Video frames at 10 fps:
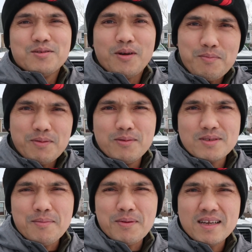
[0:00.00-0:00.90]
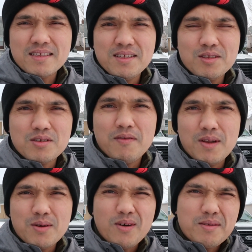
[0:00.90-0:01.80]
So ngayon pag-uusapan natin dito sa
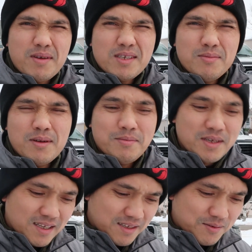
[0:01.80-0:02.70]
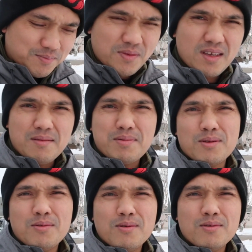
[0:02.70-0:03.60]
vlog ko oh, kahit medyo malamig na no. Uh,
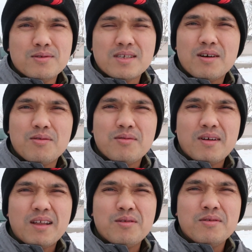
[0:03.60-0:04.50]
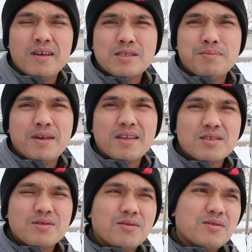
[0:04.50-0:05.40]
patungkol dun sa kung ano yung
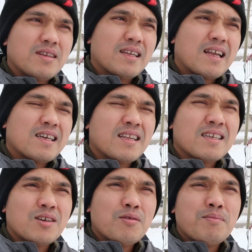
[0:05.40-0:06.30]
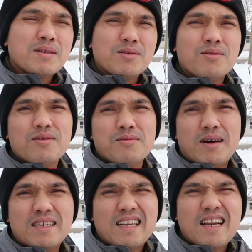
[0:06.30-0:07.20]
experience ko na naranasan kong Pasko,
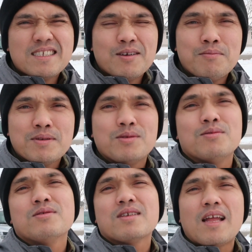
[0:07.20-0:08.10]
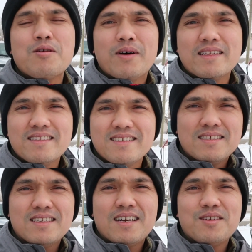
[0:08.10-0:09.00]
mga naranasan kong Pasko dun sa Taiwan
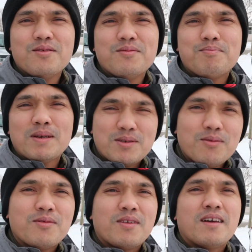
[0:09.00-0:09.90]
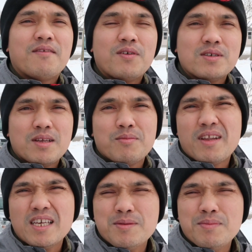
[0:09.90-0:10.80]
at saka yung Pasko ko na first time
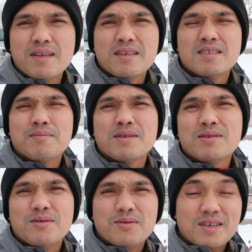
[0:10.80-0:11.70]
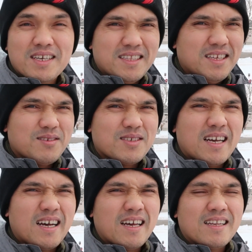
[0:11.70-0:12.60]
na experience sa Pasko dito
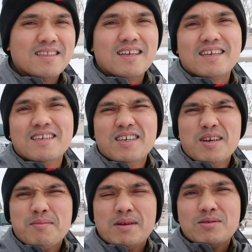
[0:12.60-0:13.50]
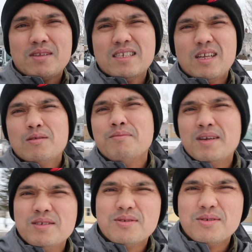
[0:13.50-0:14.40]
sa Canada. Pasok tayo sa loob,
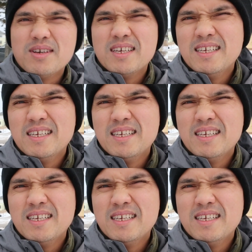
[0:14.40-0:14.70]
medyo